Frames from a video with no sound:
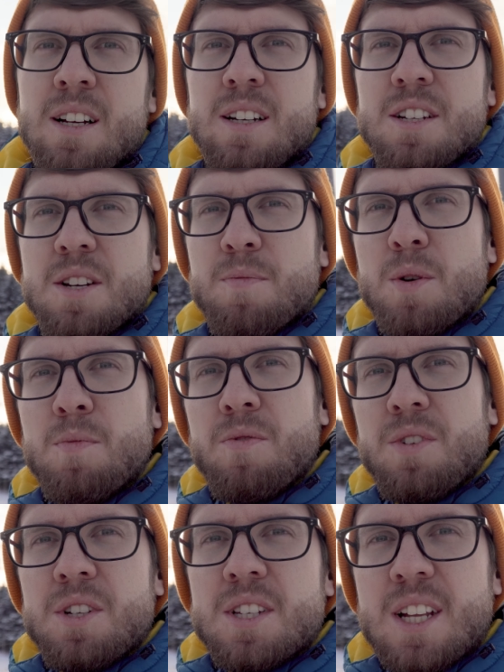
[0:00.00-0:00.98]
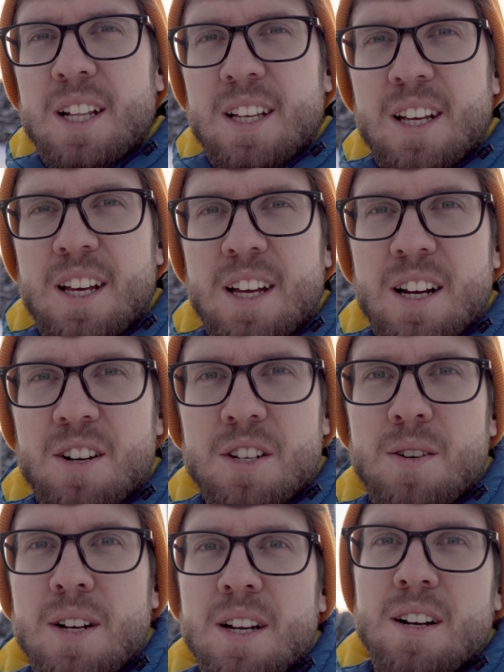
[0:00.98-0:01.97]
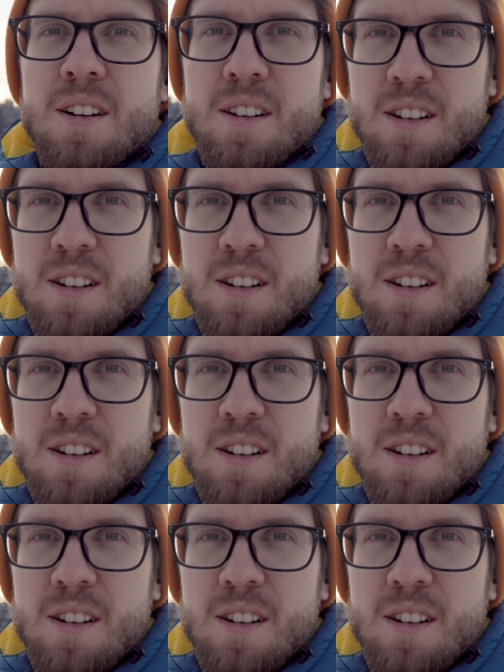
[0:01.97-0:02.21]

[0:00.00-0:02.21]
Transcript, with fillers: e, żeby omówić strategię jego działania.